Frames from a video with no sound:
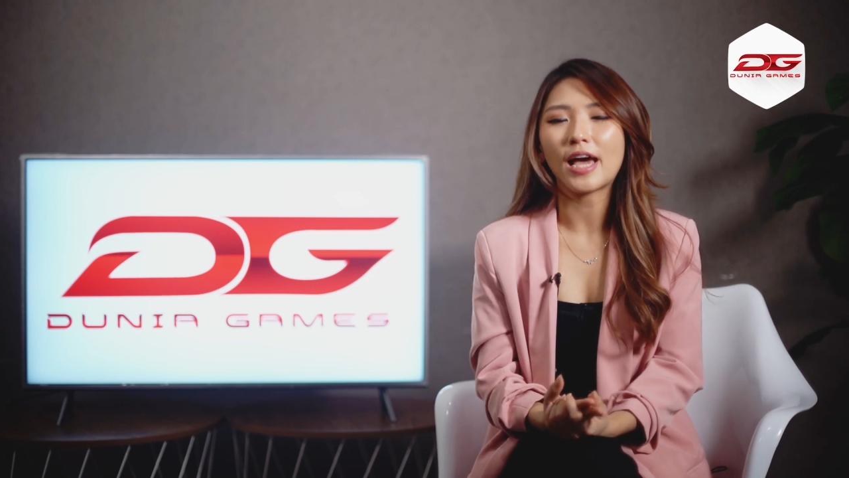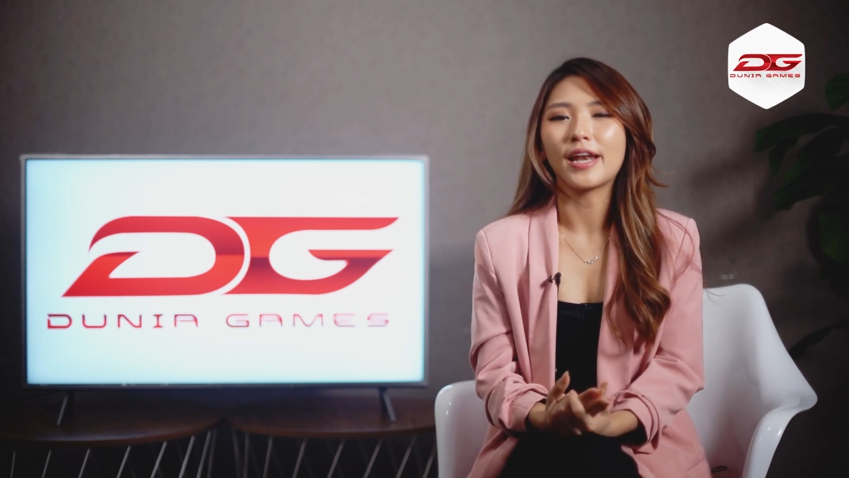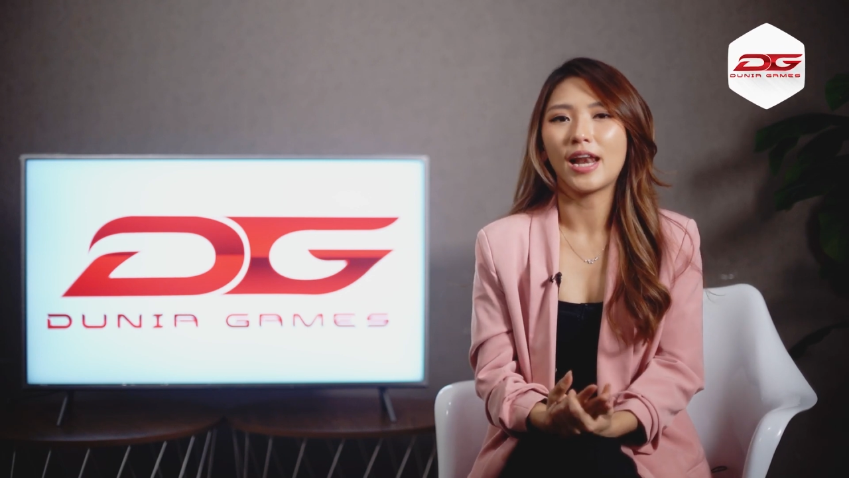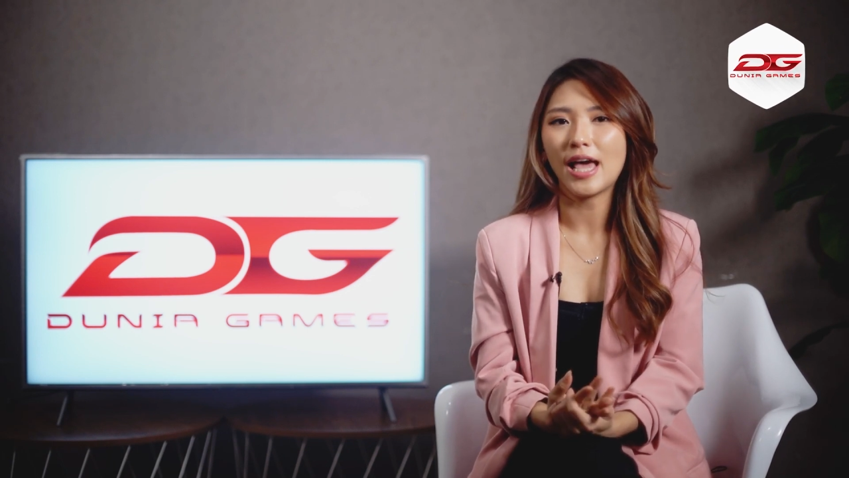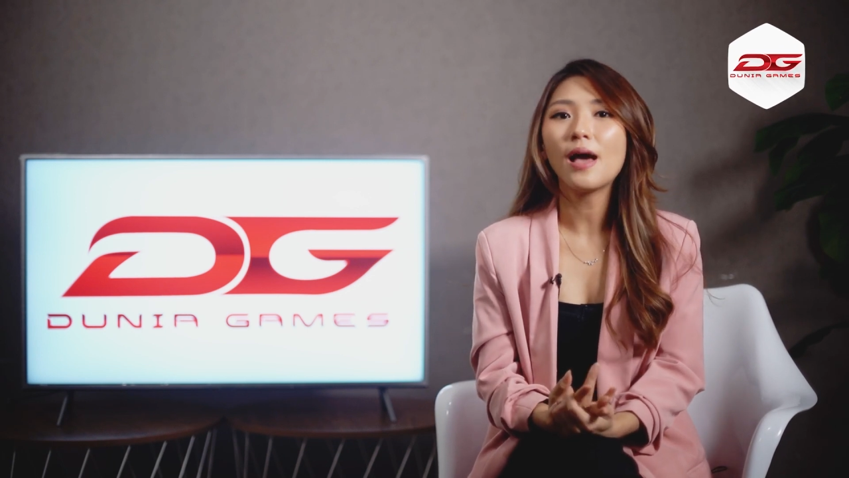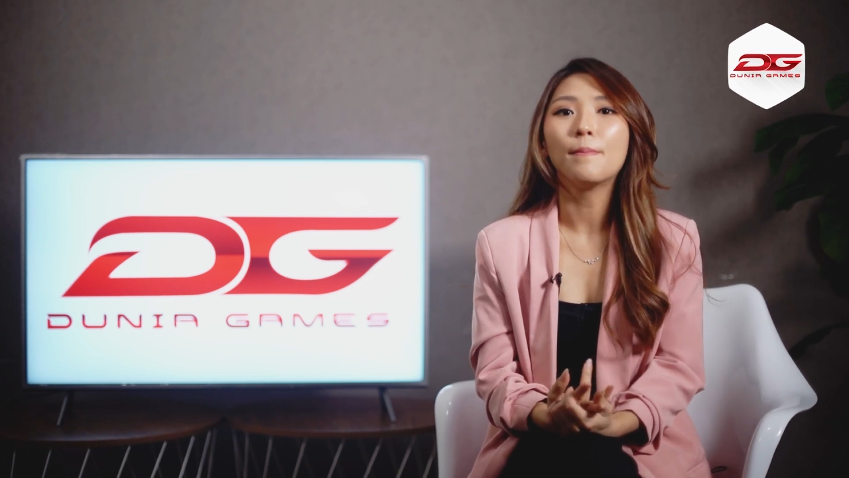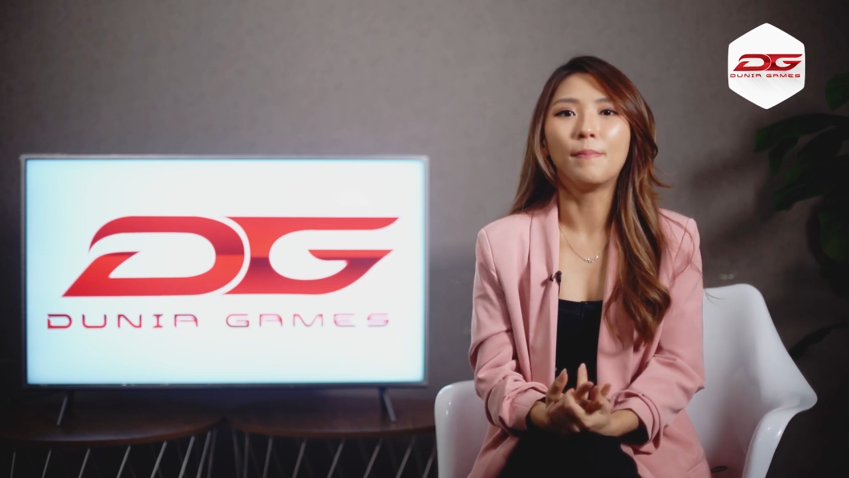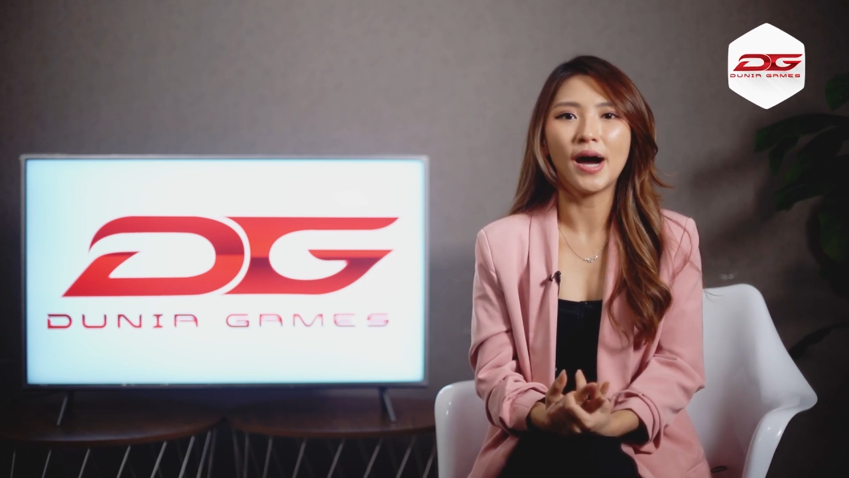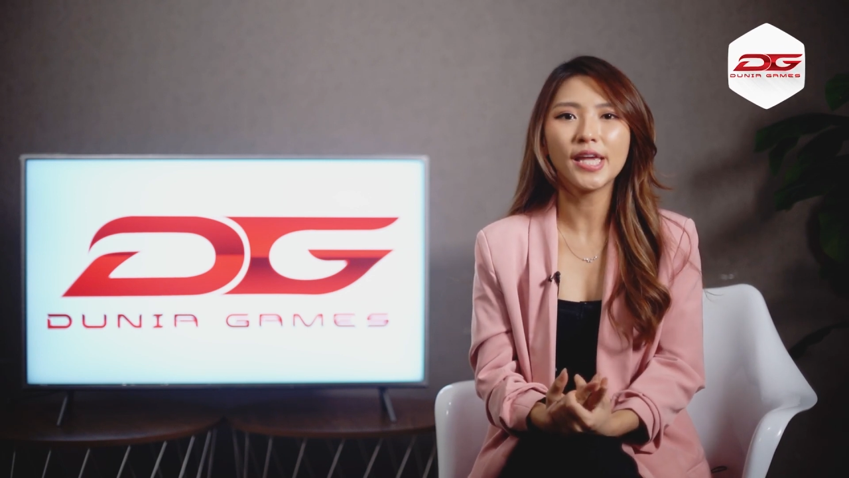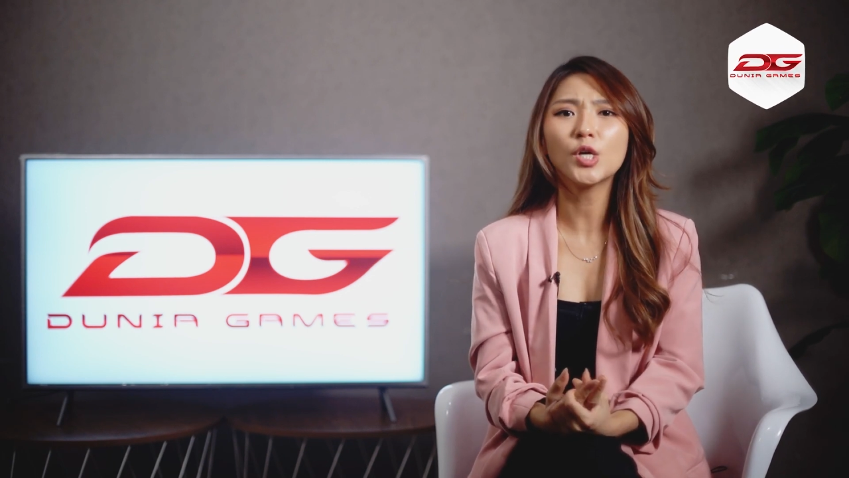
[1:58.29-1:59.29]
adalah
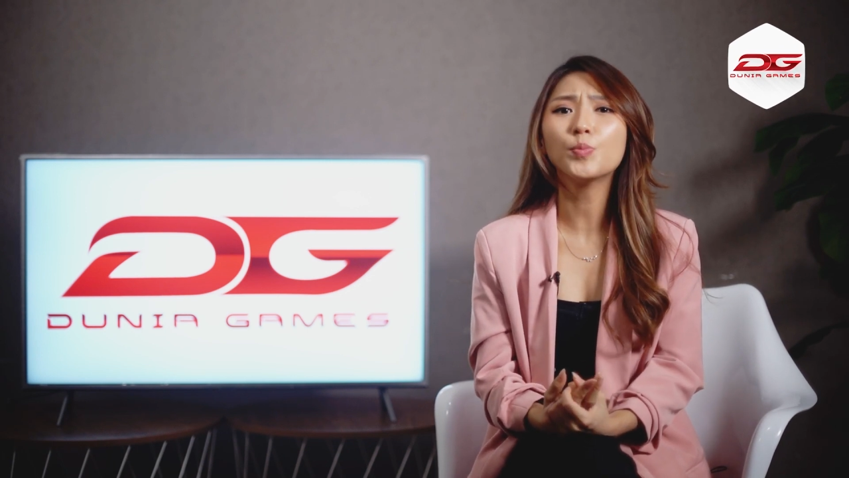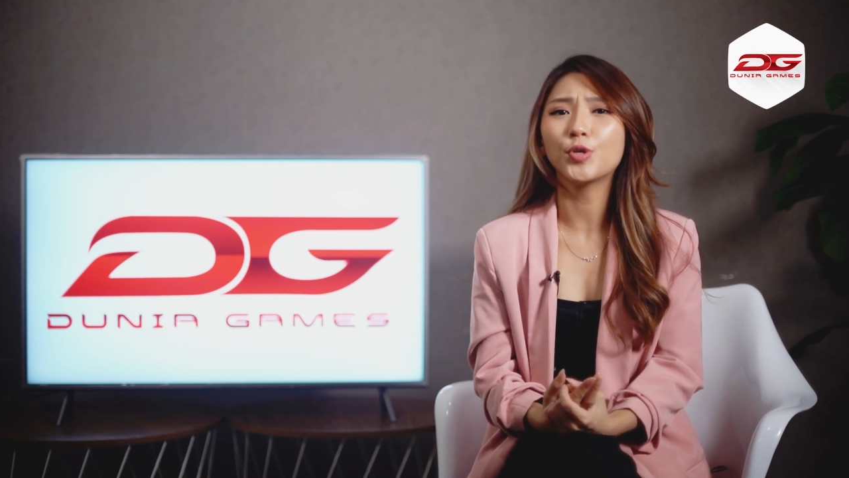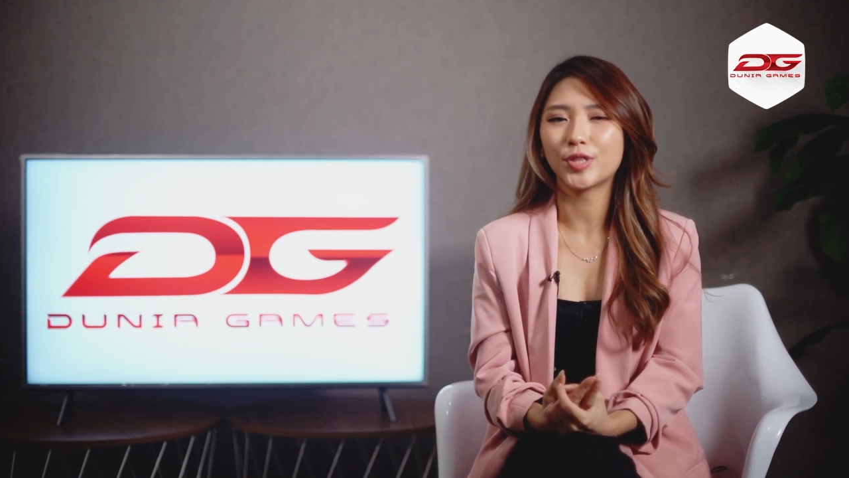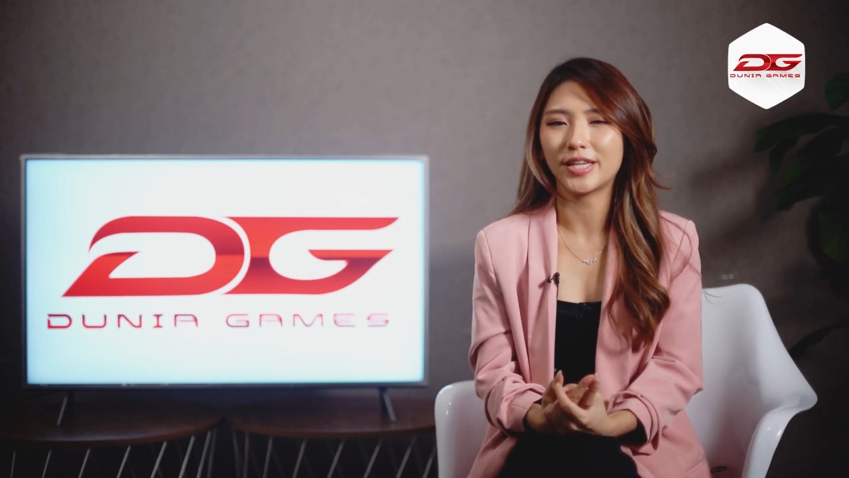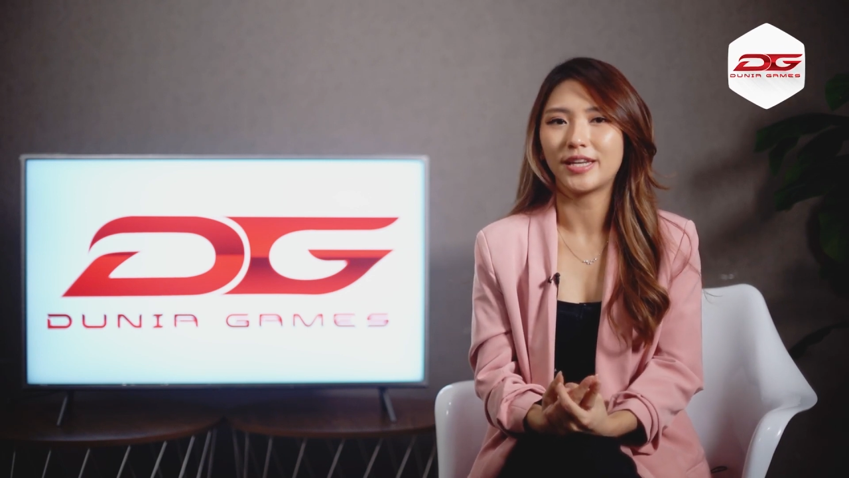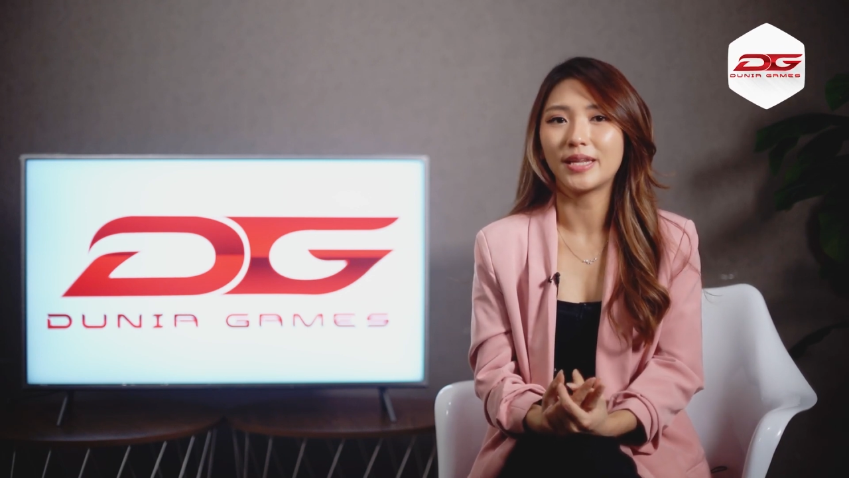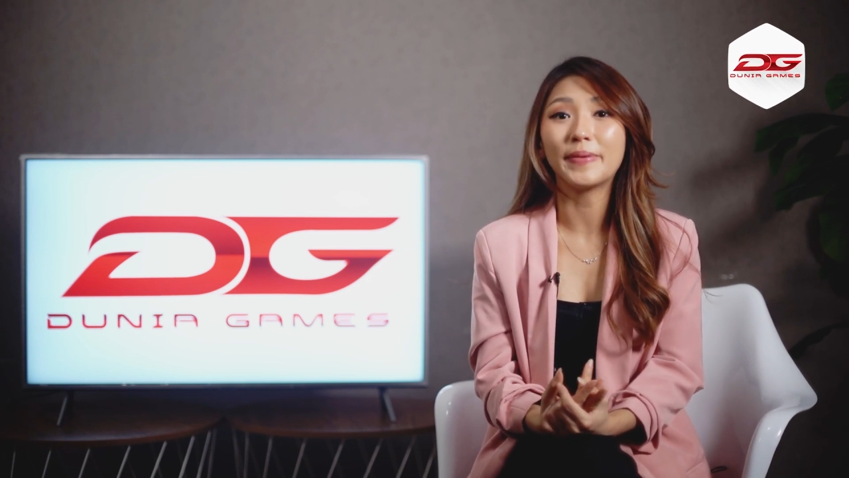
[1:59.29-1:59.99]
Biomutant,